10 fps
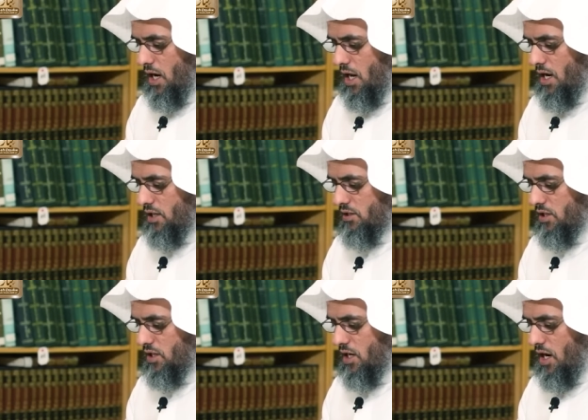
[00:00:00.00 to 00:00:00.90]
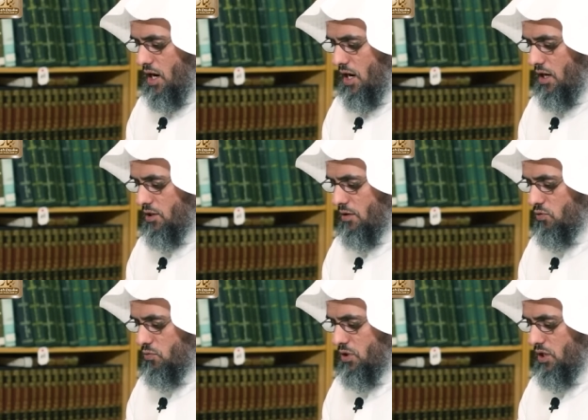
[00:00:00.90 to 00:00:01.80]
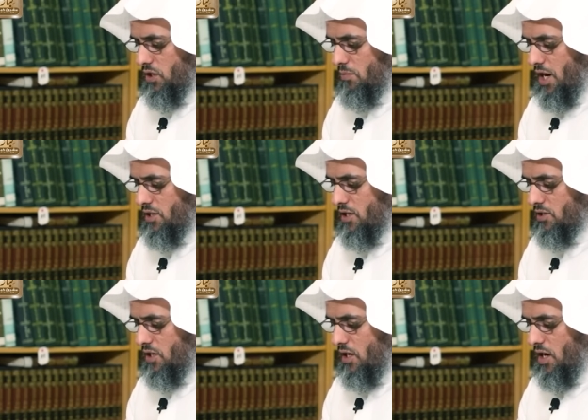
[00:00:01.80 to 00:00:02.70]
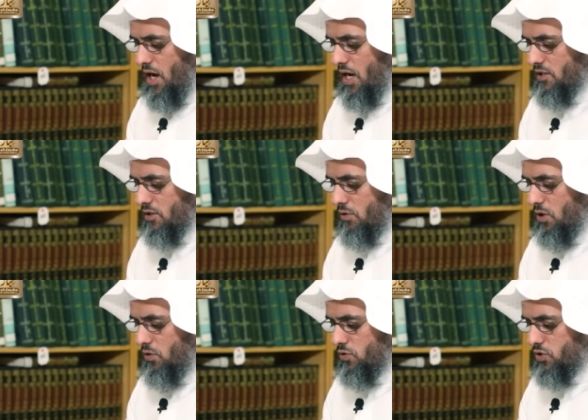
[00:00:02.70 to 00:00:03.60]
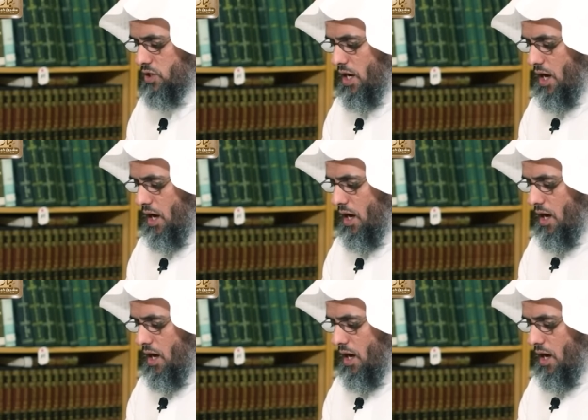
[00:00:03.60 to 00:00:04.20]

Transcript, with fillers: التي هي اعظم من عباده اللات والعزى